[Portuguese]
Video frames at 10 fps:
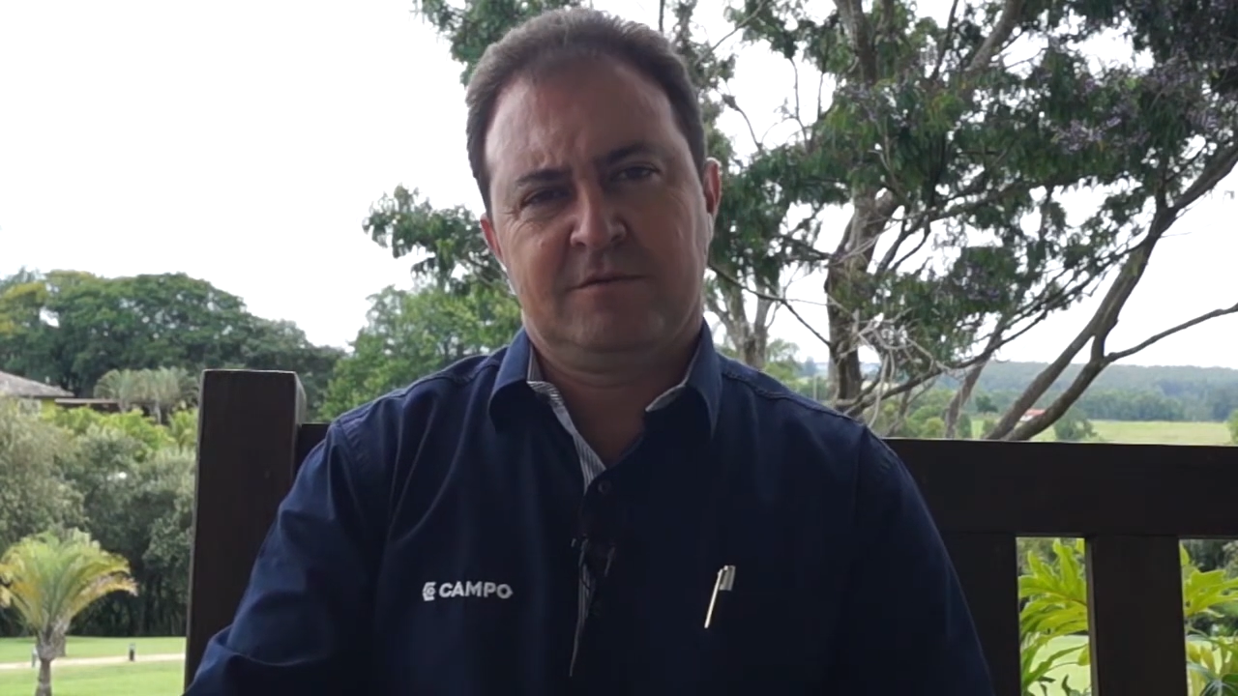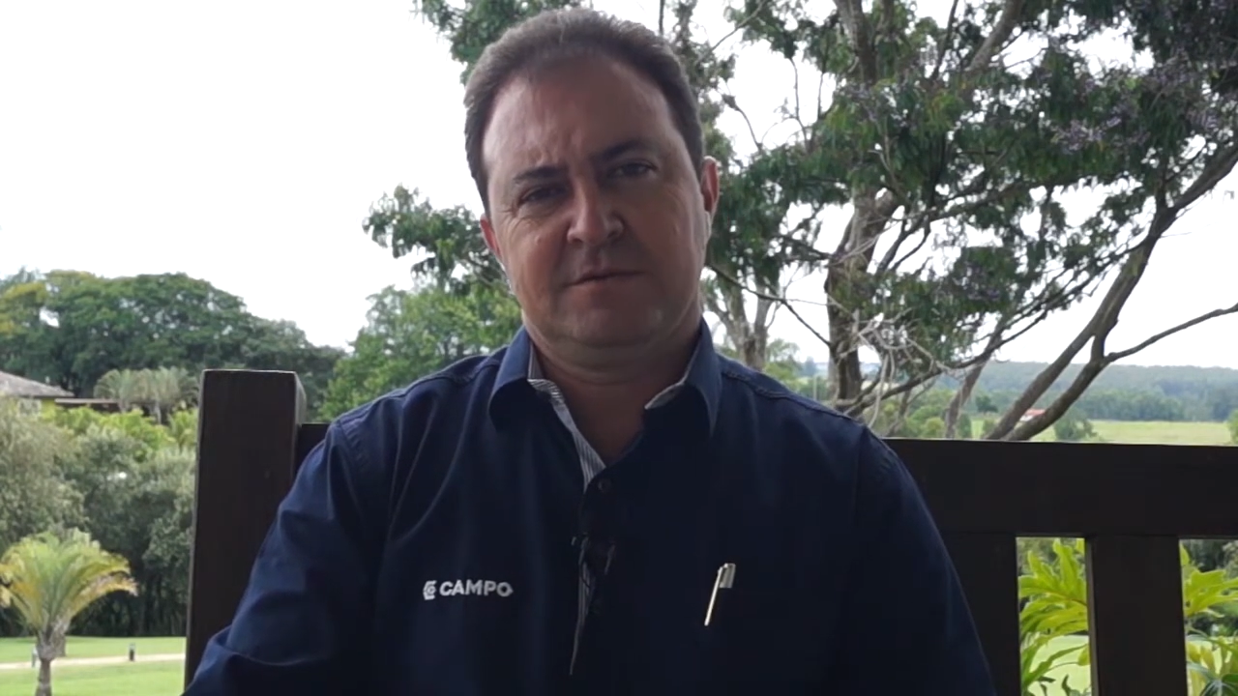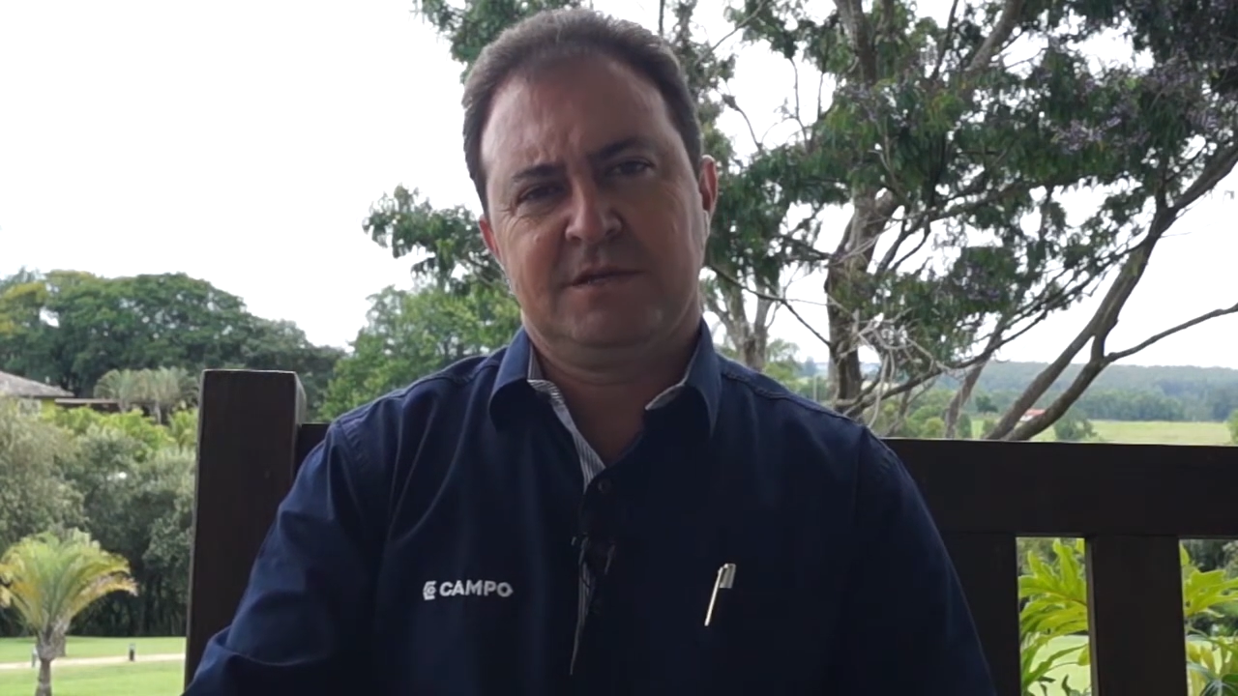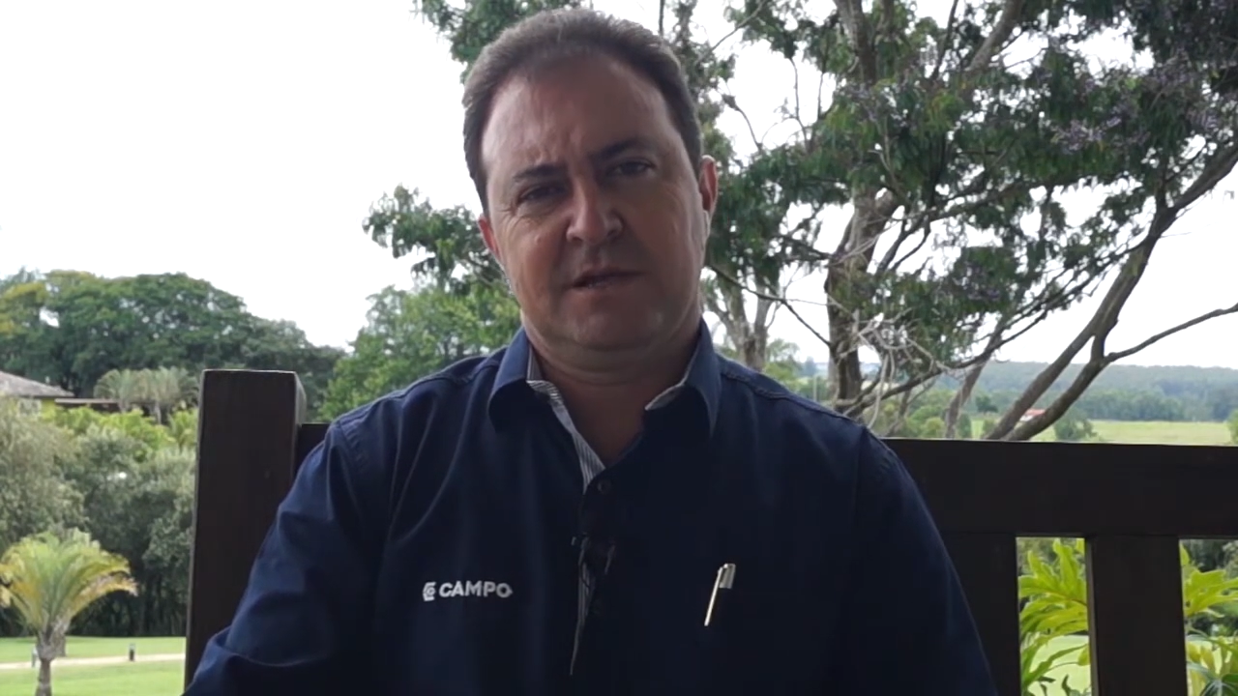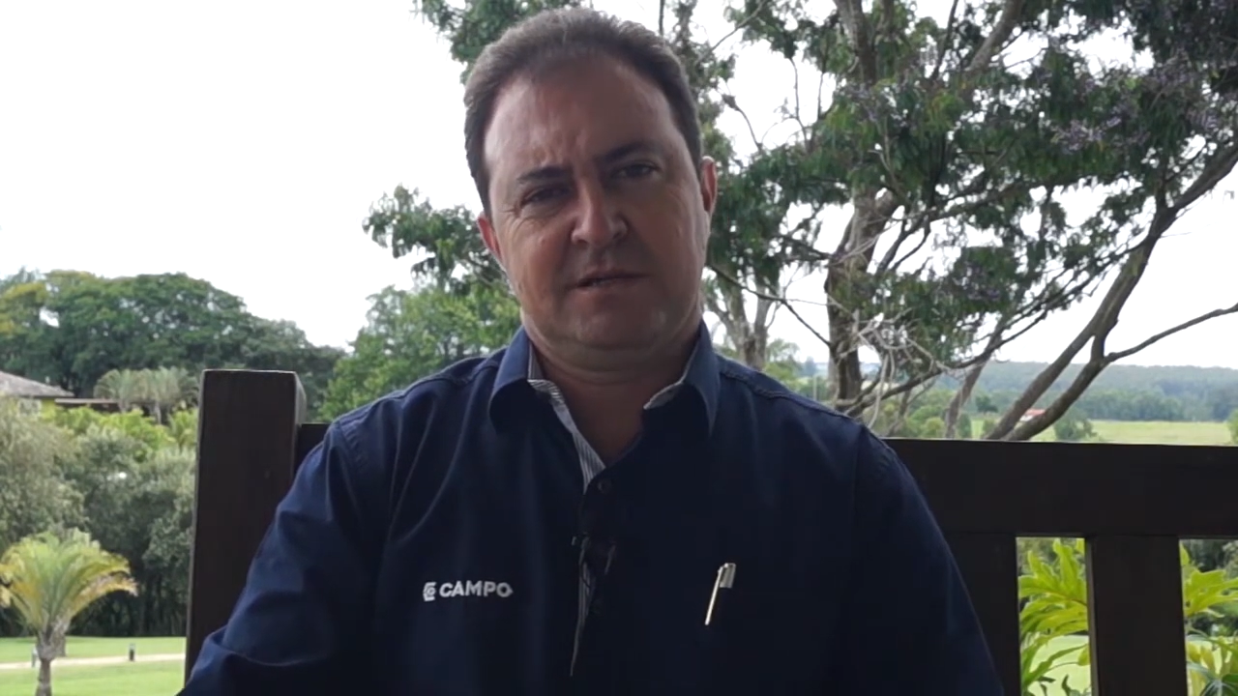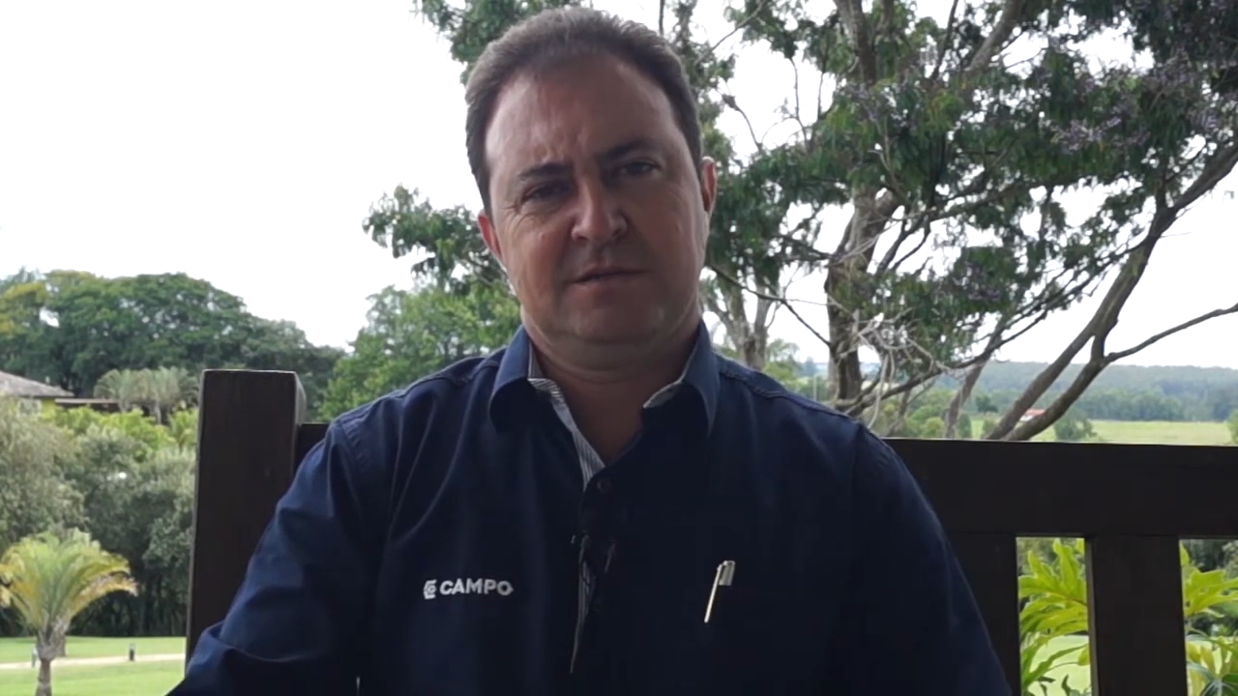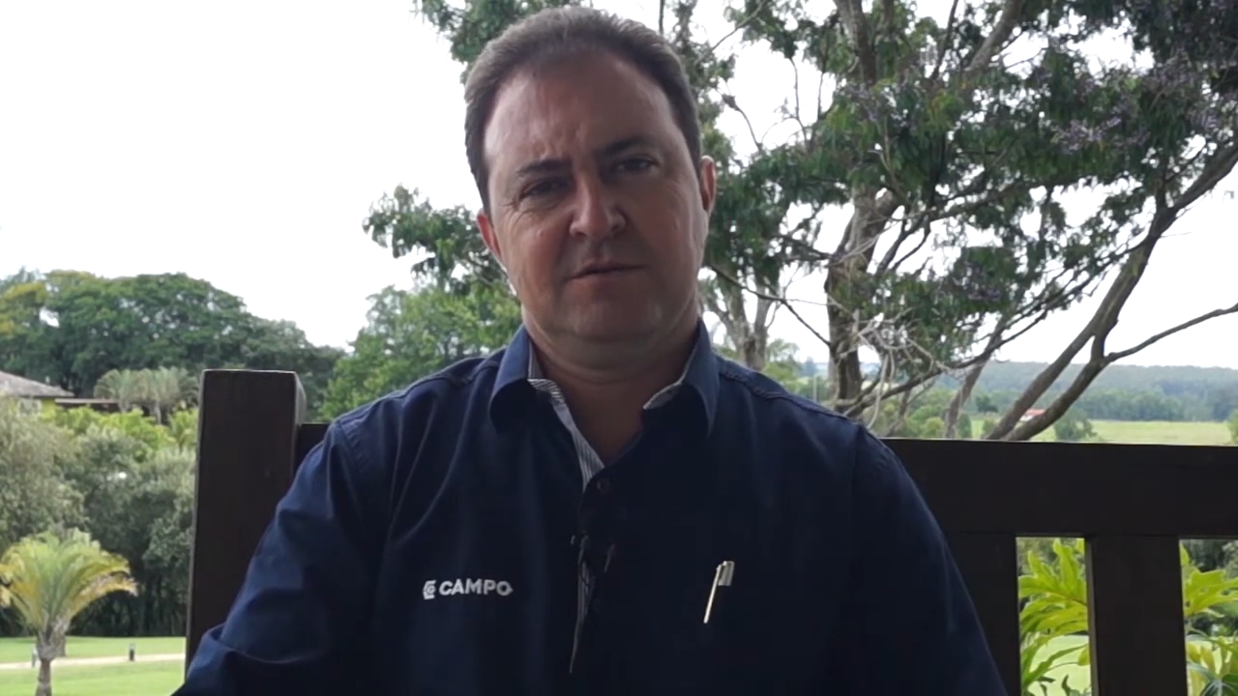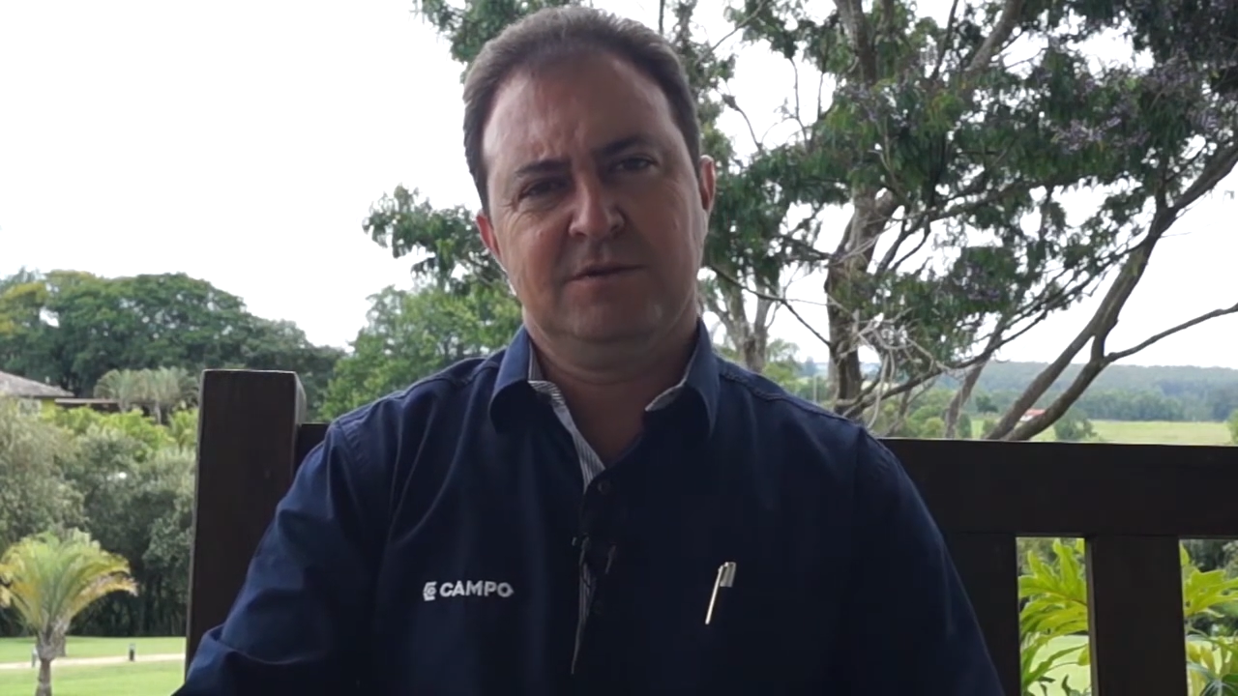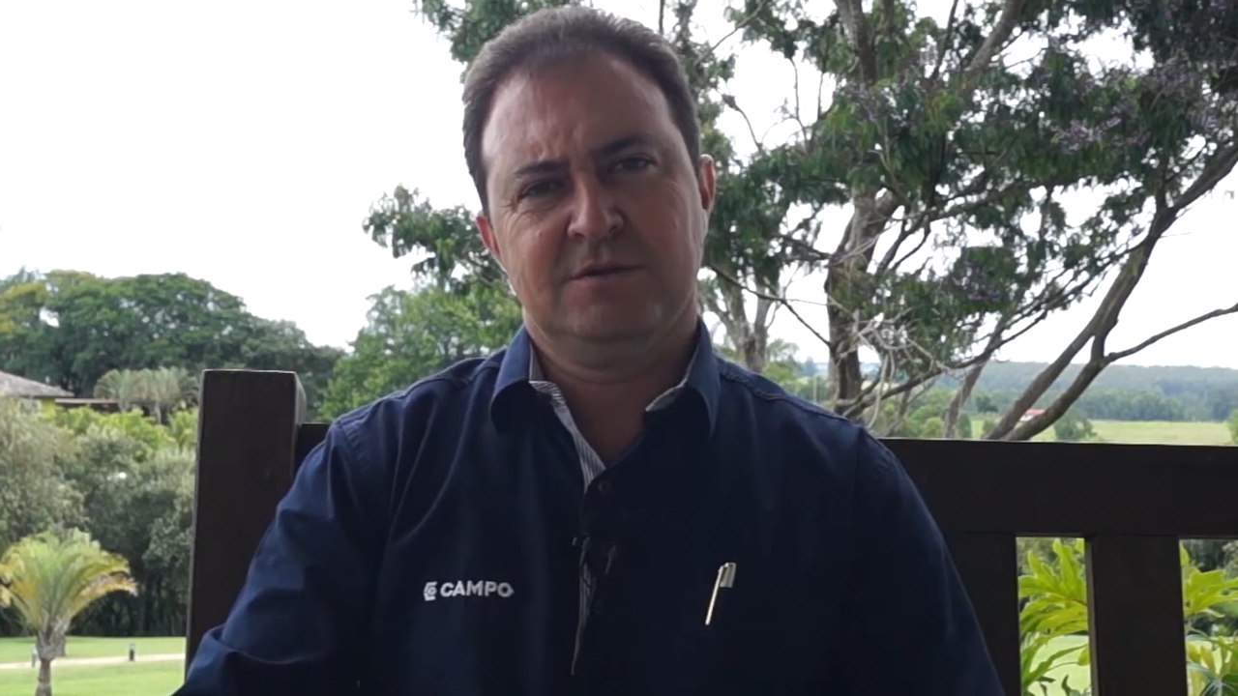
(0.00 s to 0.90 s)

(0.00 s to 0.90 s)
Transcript: em consideração